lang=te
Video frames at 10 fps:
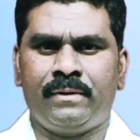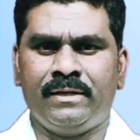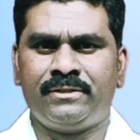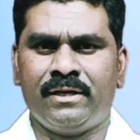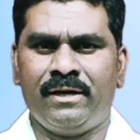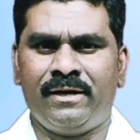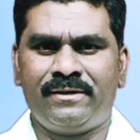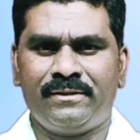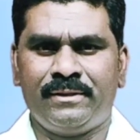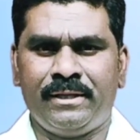రైసోలా
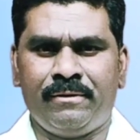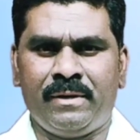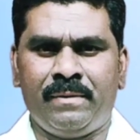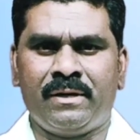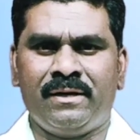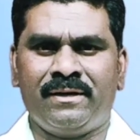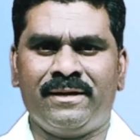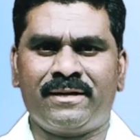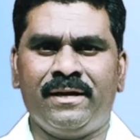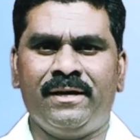దేవుని మహిమ
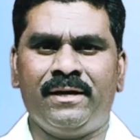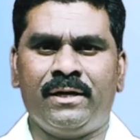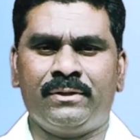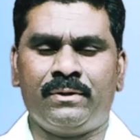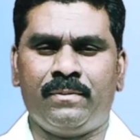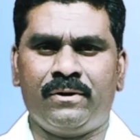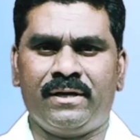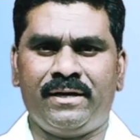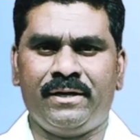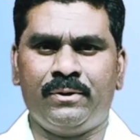కలిగాక అందరూ
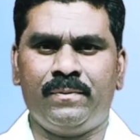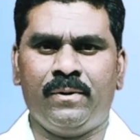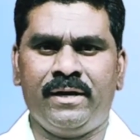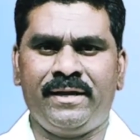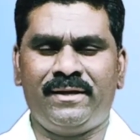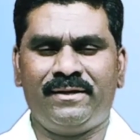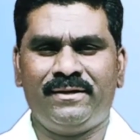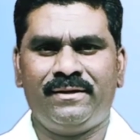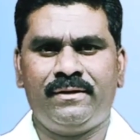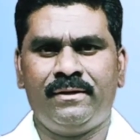బాగున్నారండి గుడ్ మార్నింగ్
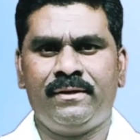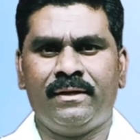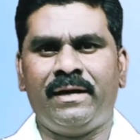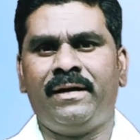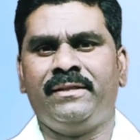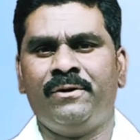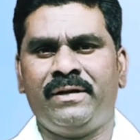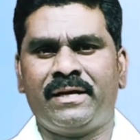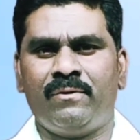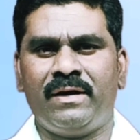రండి
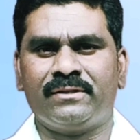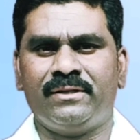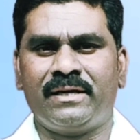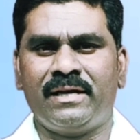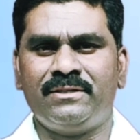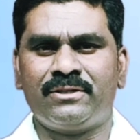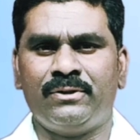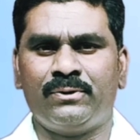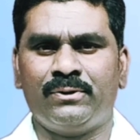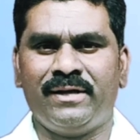దేవుని యొక్క వాగ్దానం కలిసి
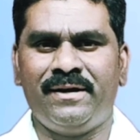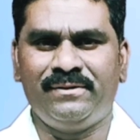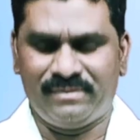చదువుకుందా